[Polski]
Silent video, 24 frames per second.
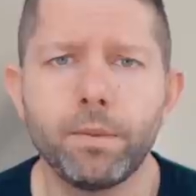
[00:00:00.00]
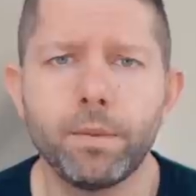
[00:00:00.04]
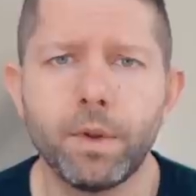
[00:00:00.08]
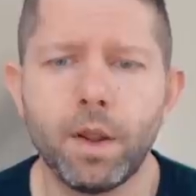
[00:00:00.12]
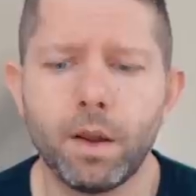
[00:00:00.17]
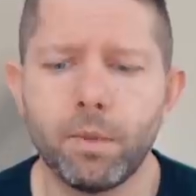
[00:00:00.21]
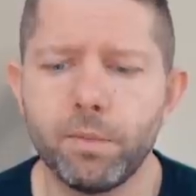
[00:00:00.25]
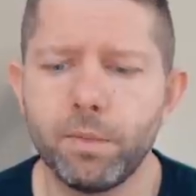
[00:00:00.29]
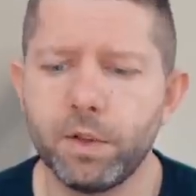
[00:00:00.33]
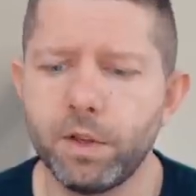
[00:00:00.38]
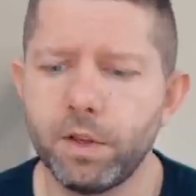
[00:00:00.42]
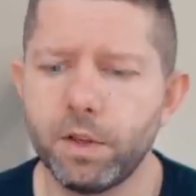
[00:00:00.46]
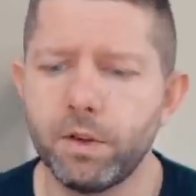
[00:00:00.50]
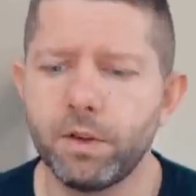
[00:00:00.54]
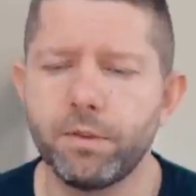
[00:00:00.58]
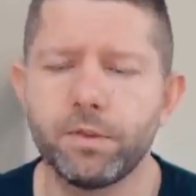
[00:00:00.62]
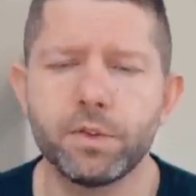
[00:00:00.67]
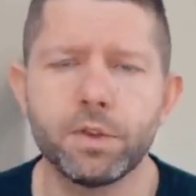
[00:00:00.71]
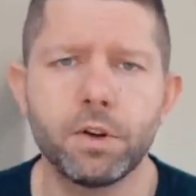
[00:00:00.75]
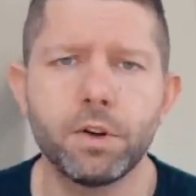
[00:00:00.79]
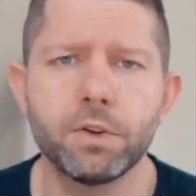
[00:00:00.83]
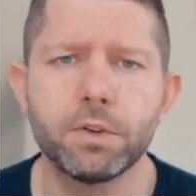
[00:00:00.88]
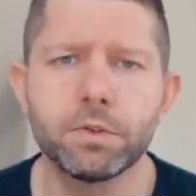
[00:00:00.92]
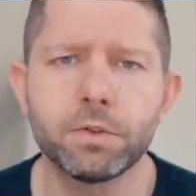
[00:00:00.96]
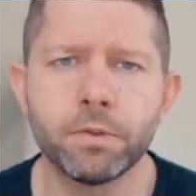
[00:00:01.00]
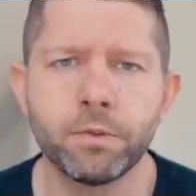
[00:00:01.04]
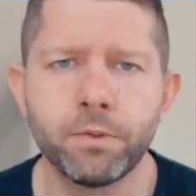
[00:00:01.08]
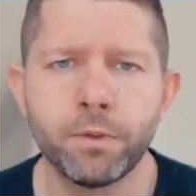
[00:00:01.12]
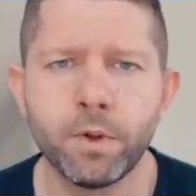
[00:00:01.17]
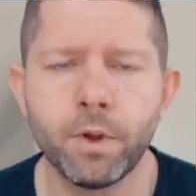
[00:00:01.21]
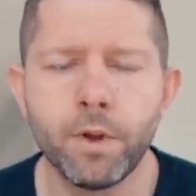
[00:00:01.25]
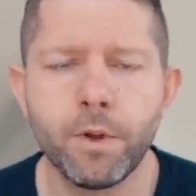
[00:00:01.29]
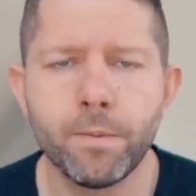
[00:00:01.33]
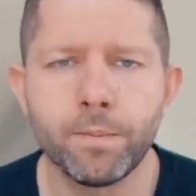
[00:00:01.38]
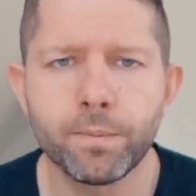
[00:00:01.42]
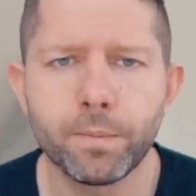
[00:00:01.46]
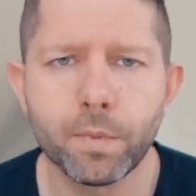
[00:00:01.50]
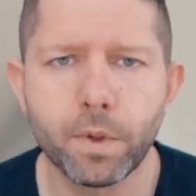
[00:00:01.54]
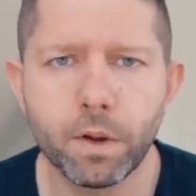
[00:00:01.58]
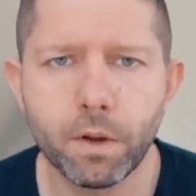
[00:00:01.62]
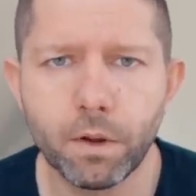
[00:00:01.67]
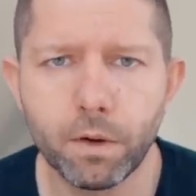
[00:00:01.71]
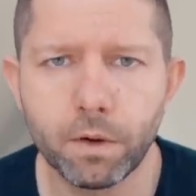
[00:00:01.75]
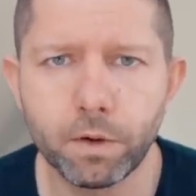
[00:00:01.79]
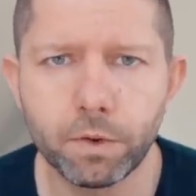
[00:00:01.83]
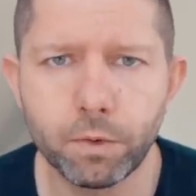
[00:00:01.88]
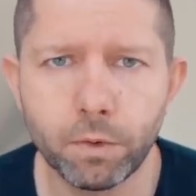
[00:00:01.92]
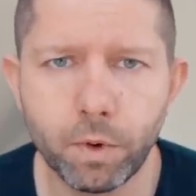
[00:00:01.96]
jakby tych wzrostów,
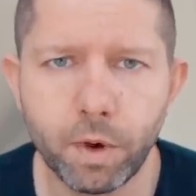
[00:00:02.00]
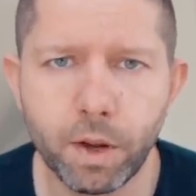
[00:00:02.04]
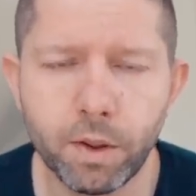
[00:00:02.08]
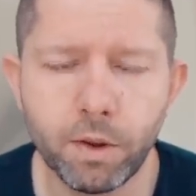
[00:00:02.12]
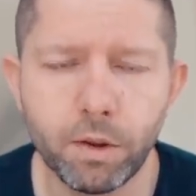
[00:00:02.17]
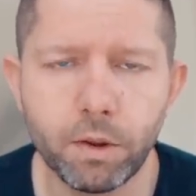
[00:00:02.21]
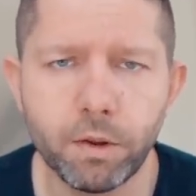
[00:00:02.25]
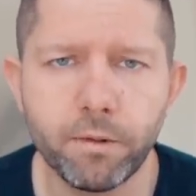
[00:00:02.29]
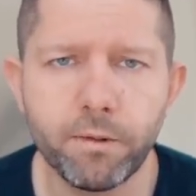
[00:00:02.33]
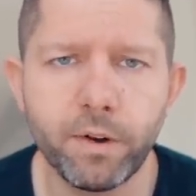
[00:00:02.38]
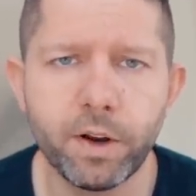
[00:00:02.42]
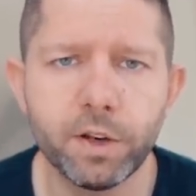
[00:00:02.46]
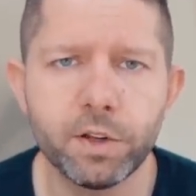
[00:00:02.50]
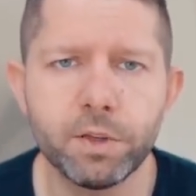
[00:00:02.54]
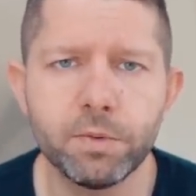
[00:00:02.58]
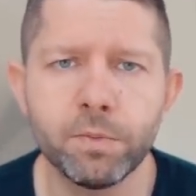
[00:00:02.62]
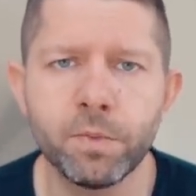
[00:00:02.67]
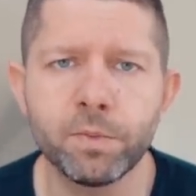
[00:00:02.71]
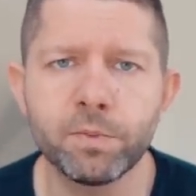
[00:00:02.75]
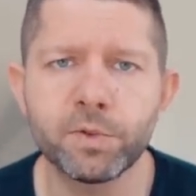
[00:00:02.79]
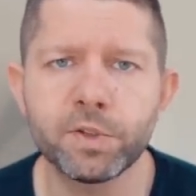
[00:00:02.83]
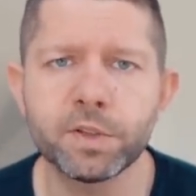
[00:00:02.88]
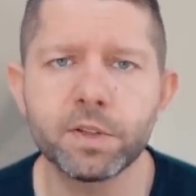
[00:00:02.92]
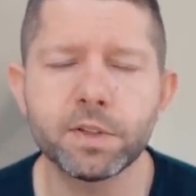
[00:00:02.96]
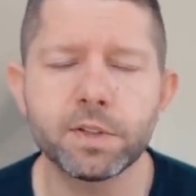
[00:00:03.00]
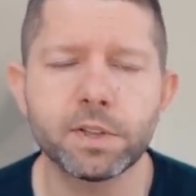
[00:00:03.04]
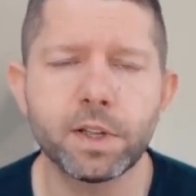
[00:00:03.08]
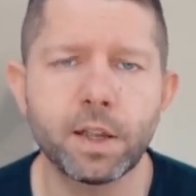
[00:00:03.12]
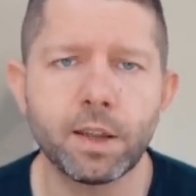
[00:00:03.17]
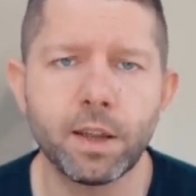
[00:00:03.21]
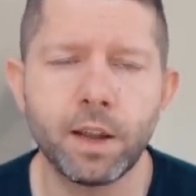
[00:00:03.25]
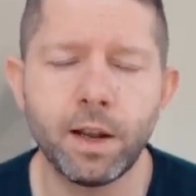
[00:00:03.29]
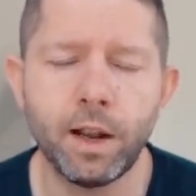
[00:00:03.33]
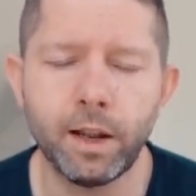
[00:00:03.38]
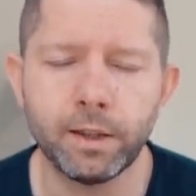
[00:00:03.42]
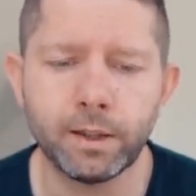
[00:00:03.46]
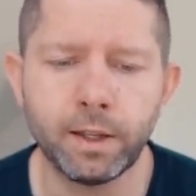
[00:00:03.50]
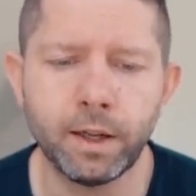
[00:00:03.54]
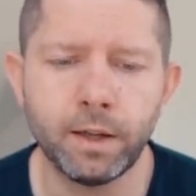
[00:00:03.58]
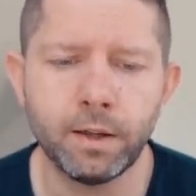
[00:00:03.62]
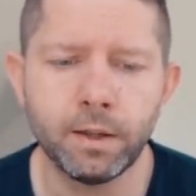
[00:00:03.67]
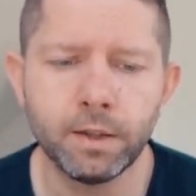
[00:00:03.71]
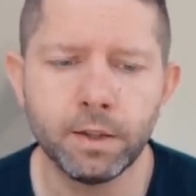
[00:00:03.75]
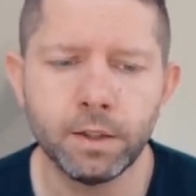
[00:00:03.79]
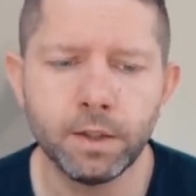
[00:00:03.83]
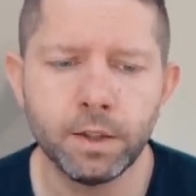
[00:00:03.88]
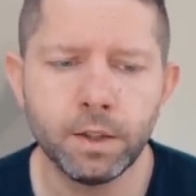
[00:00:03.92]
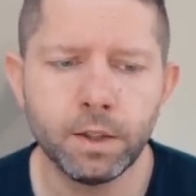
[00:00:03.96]
które notowaliśmy przez ostatnie lata.
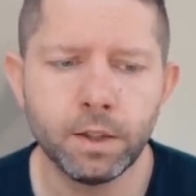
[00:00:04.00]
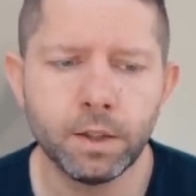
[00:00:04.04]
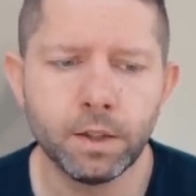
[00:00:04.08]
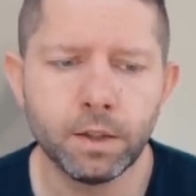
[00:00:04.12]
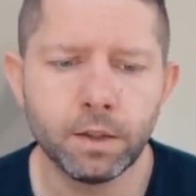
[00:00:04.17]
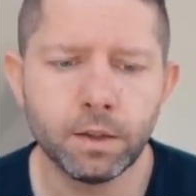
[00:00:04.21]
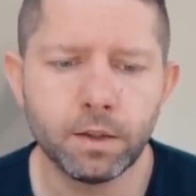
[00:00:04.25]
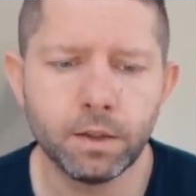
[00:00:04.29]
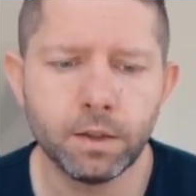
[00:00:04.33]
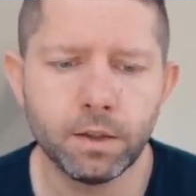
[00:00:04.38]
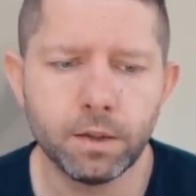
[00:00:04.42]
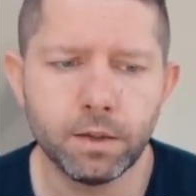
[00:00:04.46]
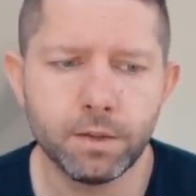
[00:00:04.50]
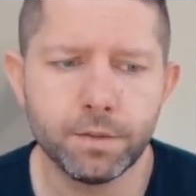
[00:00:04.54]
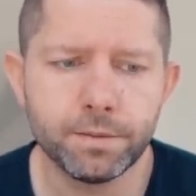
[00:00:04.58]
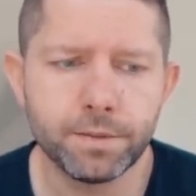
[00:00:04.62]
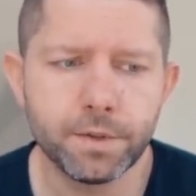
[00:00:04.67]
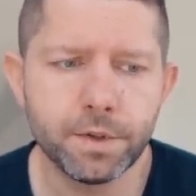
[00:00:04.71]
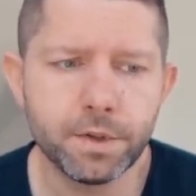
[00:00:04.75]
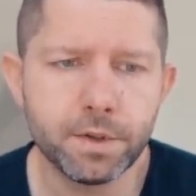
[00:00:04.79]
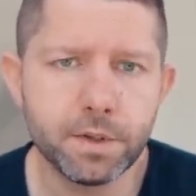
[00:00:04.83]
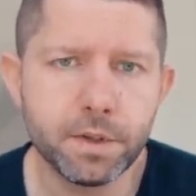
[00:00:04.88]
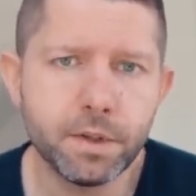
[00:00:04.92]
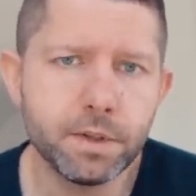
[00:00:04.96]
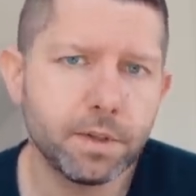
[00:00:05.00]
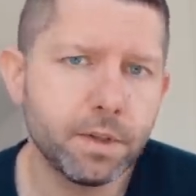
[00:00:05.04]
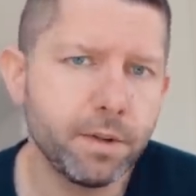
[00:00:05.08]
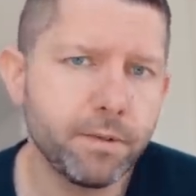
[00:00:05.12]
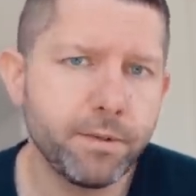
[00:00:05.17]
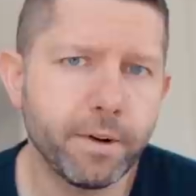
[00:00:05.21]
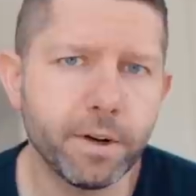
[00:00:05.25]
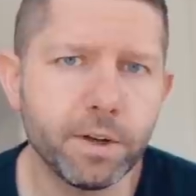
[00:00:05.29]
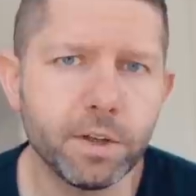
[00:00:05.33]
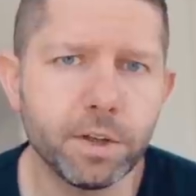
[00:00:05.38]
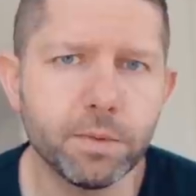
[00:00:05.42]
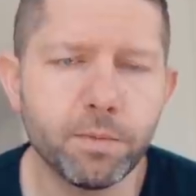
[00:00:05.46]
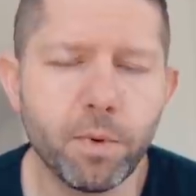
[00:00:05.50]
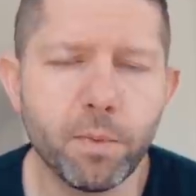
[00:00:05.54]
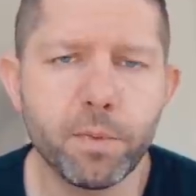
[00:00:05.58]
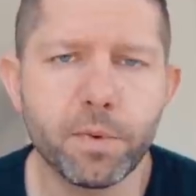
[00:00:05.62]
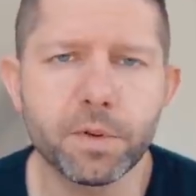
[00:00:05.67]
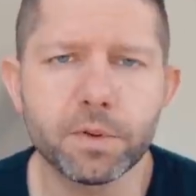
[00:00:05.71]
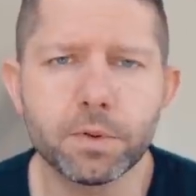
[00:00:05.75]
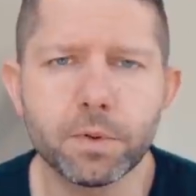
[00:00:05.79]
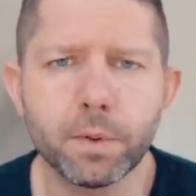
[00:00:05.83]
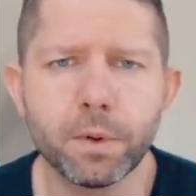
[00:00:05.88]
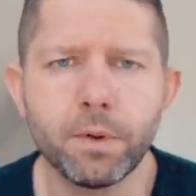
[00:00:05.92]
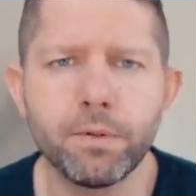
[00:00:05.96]
Y, no zdecydowali się po
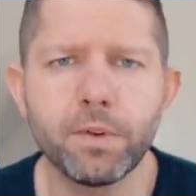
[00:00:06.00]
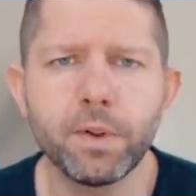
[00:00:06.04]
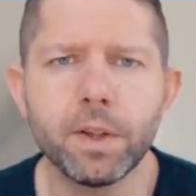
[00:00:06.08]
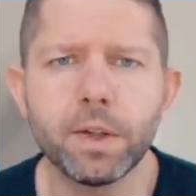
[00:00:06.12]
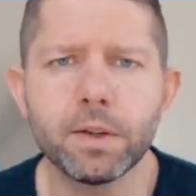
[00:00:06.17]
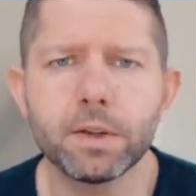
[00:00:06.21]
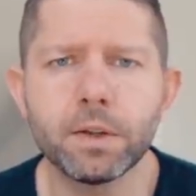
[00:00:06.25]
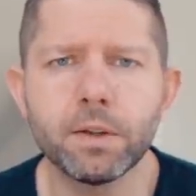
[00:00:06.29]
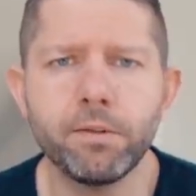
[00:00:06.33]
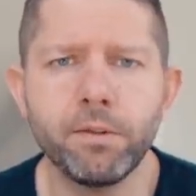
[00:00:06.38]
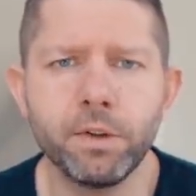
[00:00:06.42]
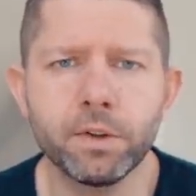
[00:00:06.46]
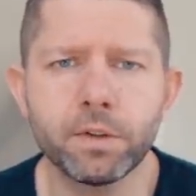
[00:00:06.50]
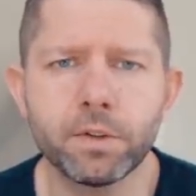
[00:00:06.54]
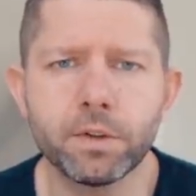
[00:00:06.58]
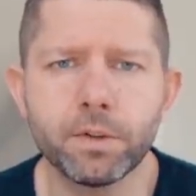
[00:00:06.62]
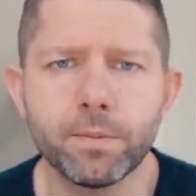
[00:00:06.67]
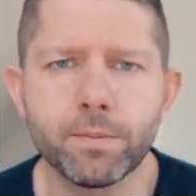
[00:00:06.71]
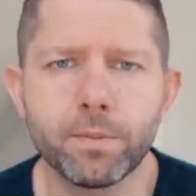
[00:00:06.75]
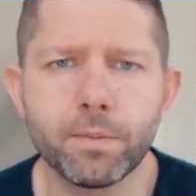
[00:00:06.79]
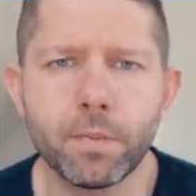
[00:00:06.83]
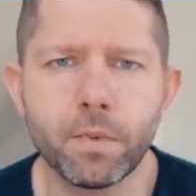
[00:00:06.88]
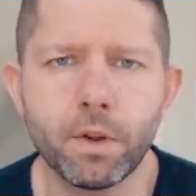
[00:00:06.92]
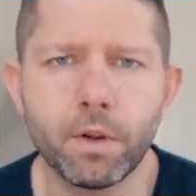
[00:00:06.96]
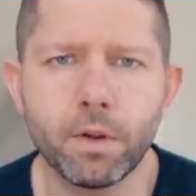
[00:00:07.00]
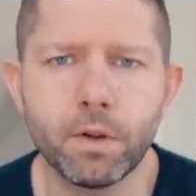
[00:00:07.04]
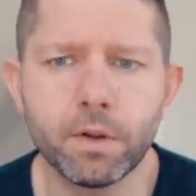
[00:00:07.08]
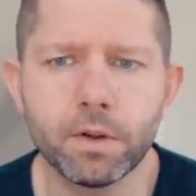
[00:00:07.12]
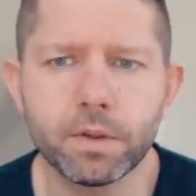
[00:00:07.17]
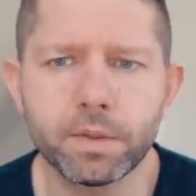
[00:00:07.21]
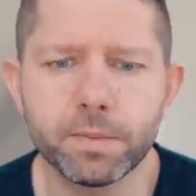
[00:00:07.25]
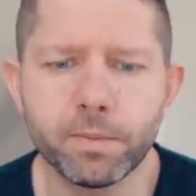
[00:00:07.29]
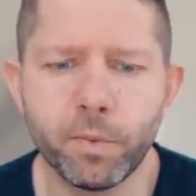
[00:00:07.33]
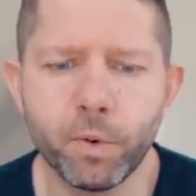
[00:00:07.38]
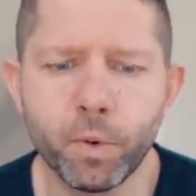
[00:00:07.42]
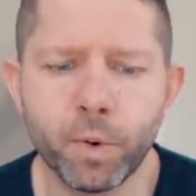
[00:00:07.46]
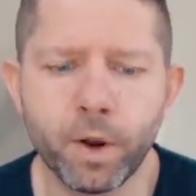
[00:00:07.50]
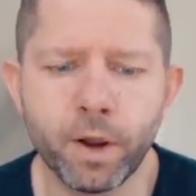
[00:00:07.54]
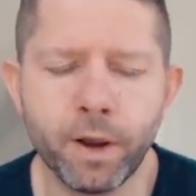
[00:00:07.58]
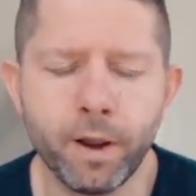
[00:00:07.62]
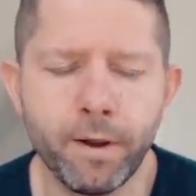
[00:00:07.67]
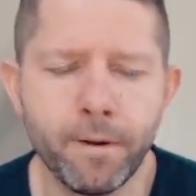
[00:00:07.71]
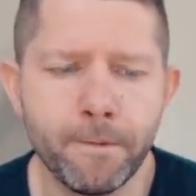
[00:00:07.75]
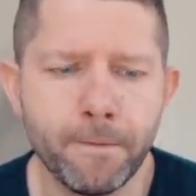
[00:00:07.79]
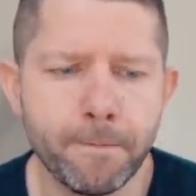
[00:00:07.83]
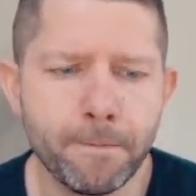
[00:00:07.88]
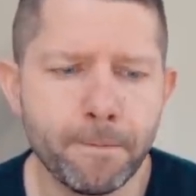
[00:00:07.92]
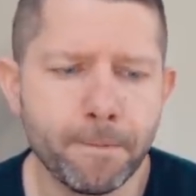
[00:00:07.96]
prostu dofinansować e, spółkę.